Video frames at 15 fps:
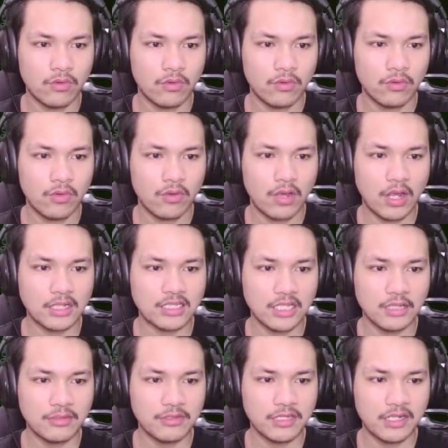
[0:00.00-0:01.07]
Oh,
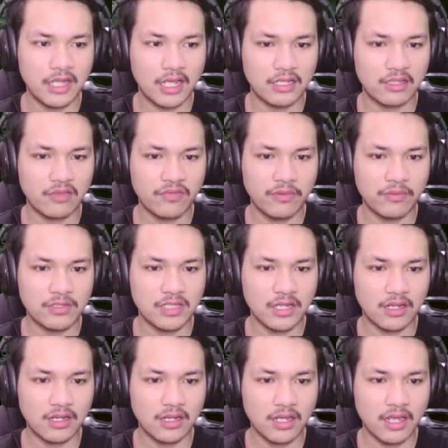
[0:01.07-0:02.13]
kacanya bisa diaktifin,
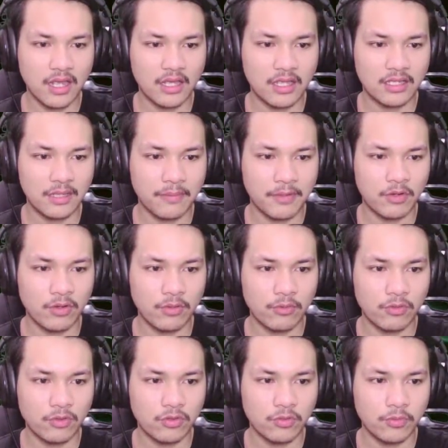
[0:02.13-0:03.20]
bisa enggak ya zaman
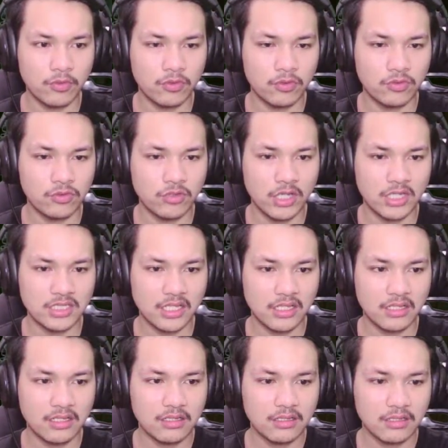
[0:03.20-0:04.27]
2077 guys ya
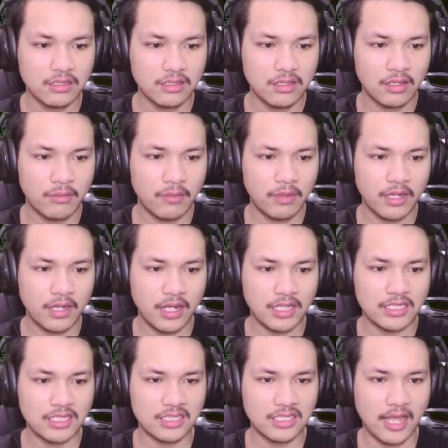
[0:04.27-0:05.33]
apa nih
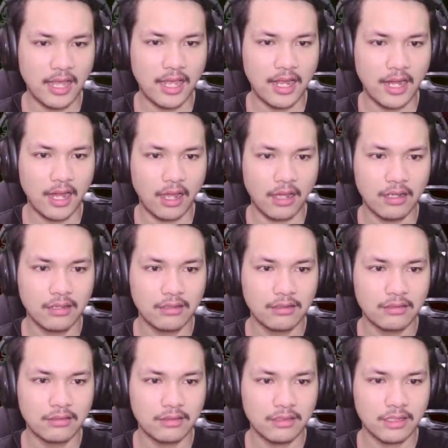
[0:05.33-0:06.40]
kaca sekarang
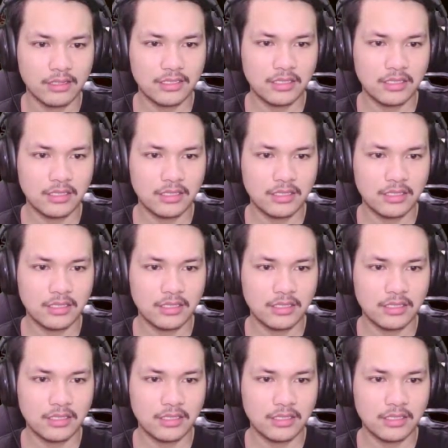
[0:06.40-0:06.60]
ya gak sih